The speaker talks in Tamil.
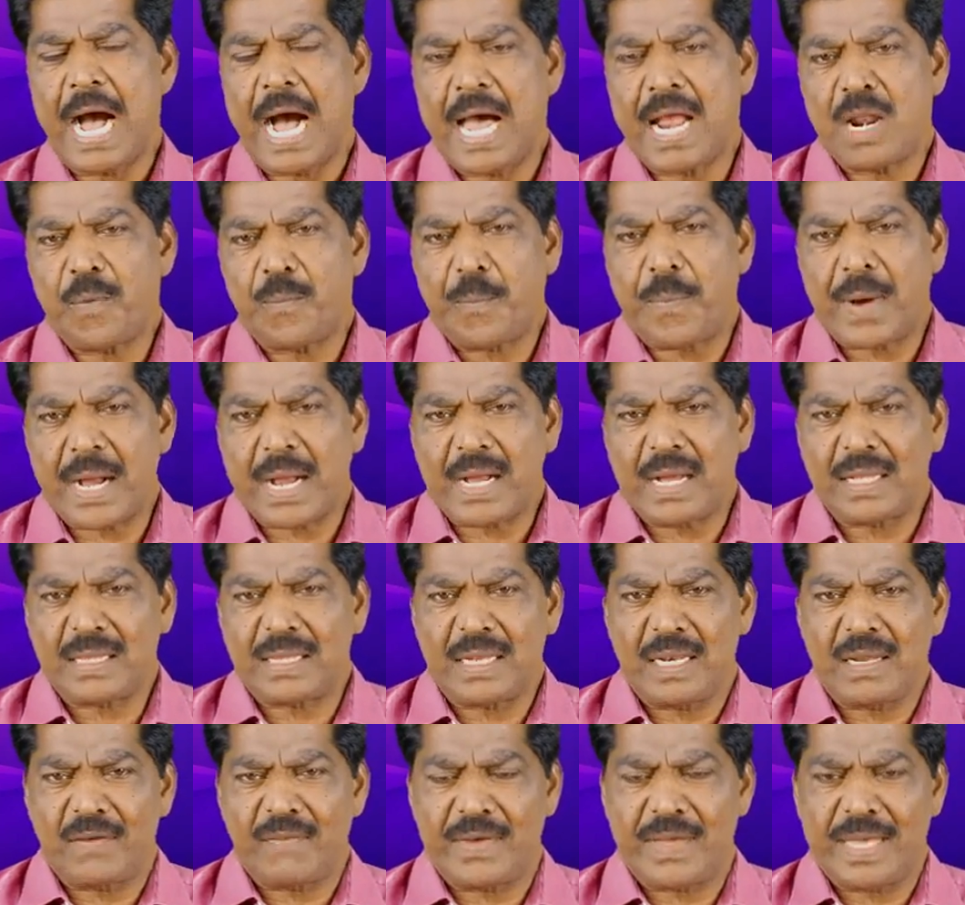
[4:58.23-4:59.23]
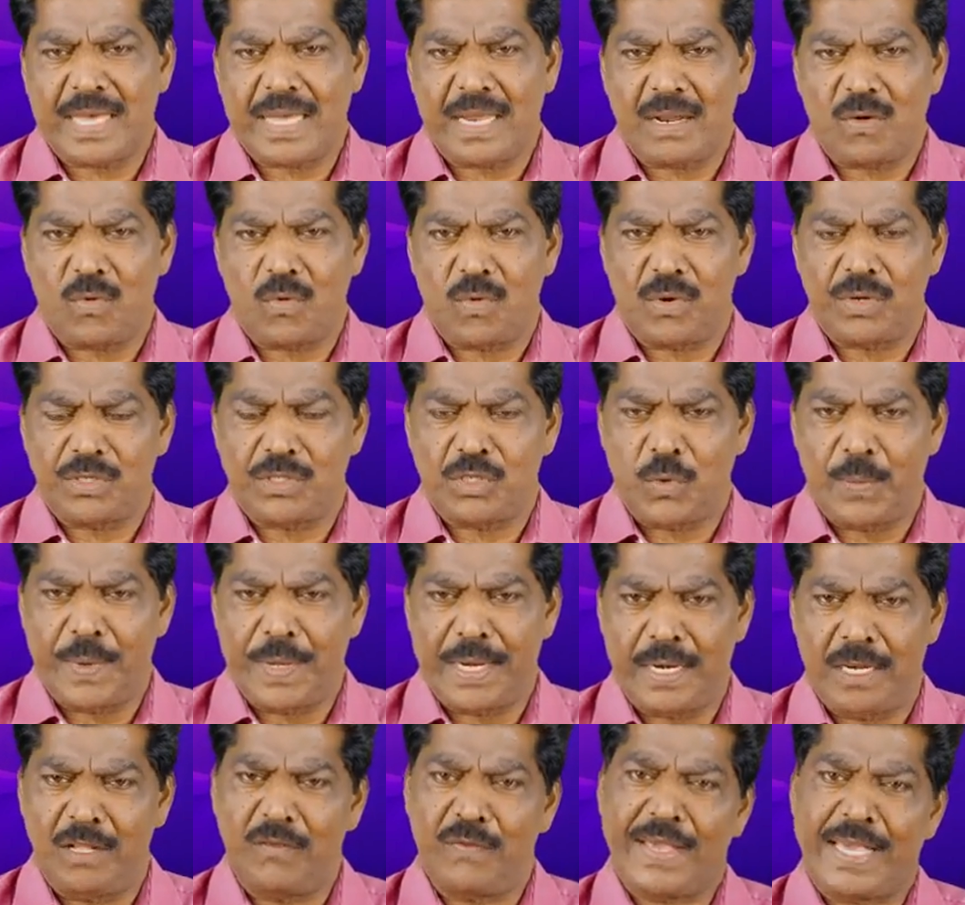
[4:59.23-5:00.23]
ஆனால் பக்கத்தில் வேறு கொஞ்சம்
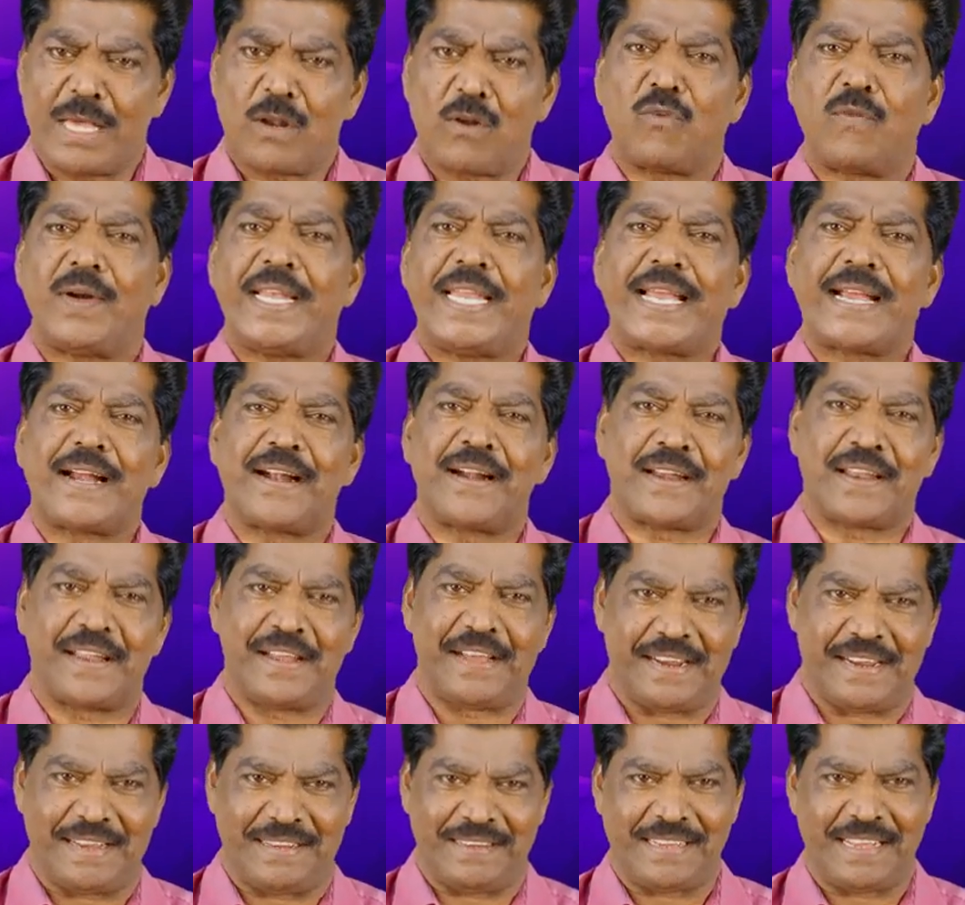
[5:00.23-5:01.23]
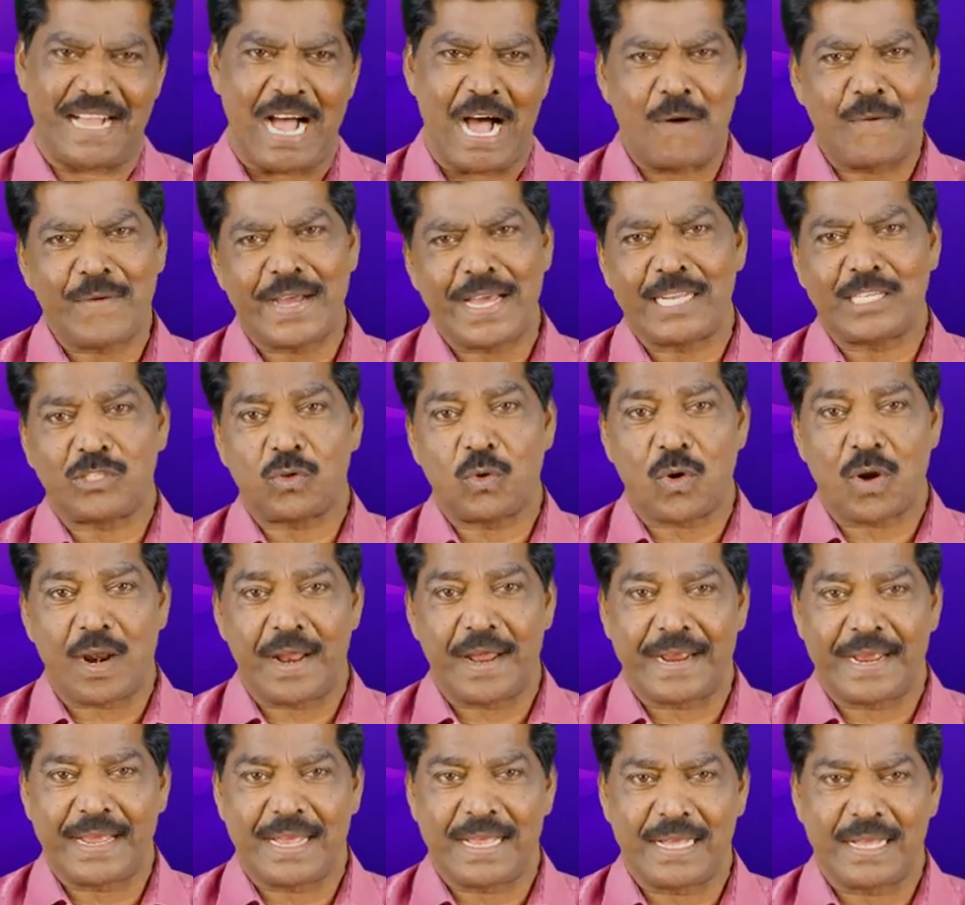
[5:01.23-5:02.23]
பேர் இருந்து வேறொரு வழியை காட்டுறாங்க அவங்க என்ன
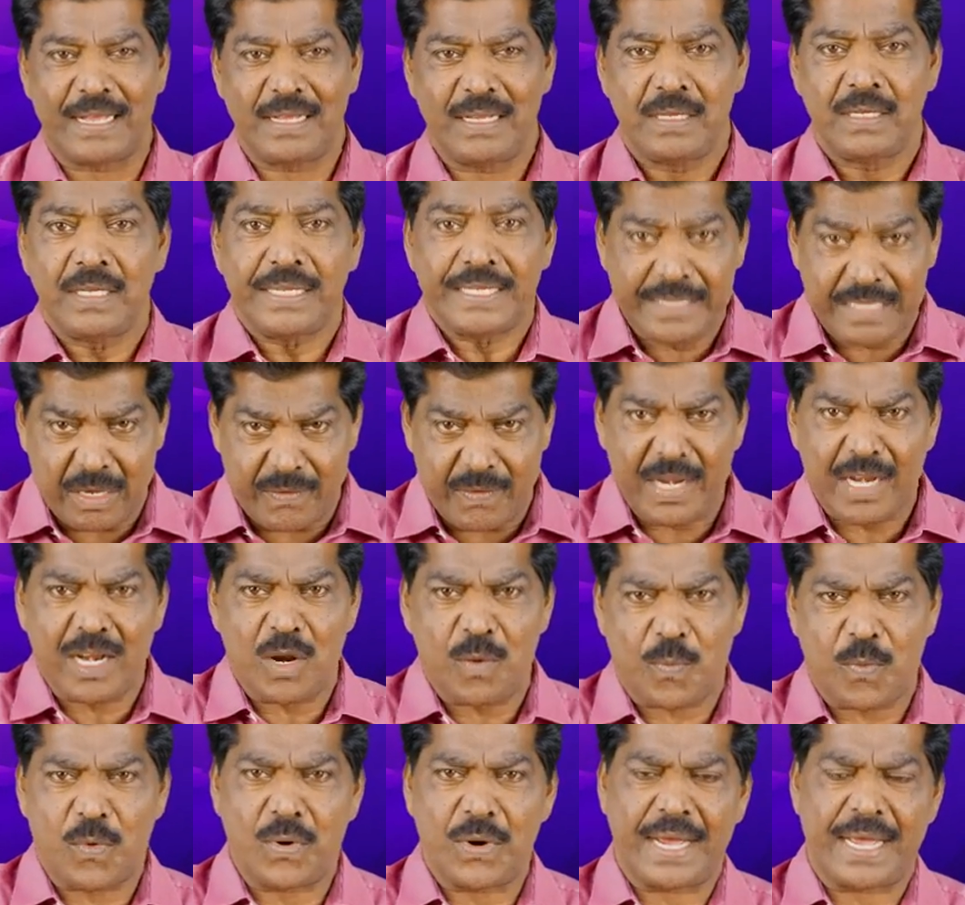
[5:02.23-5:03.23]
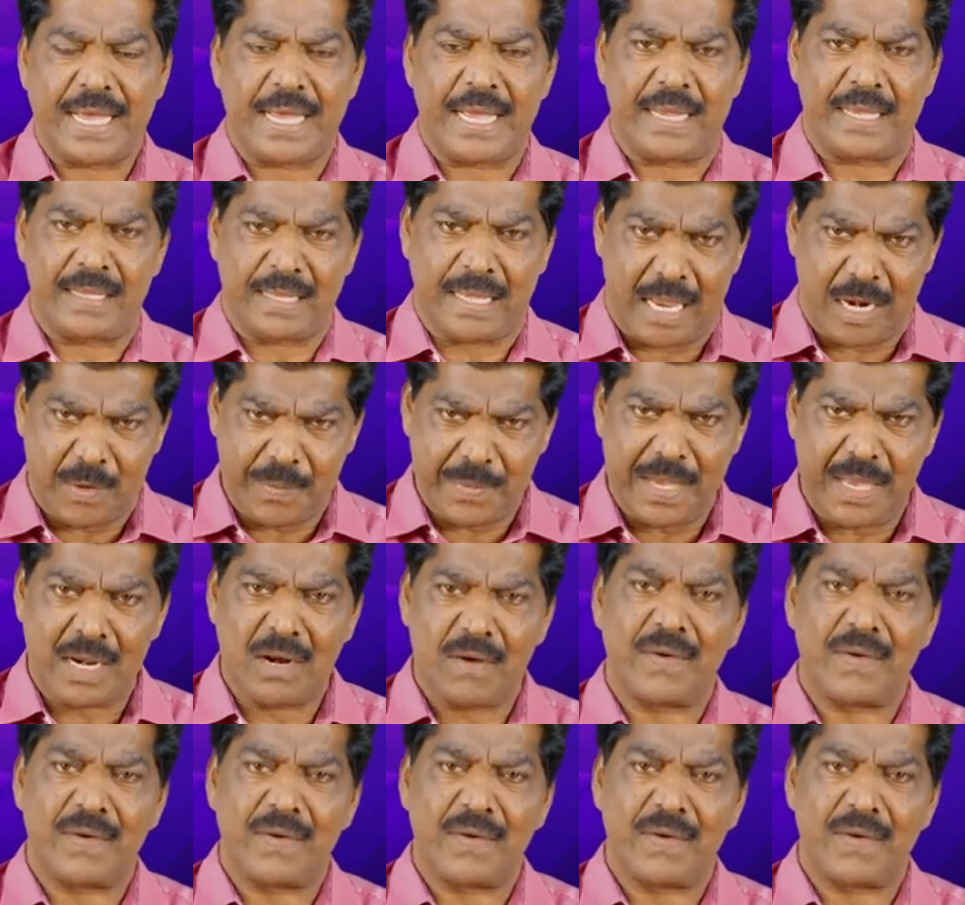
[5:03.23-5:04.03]
சொல்கிறாங்க இந்த வழியில் போங்க இது அருமையான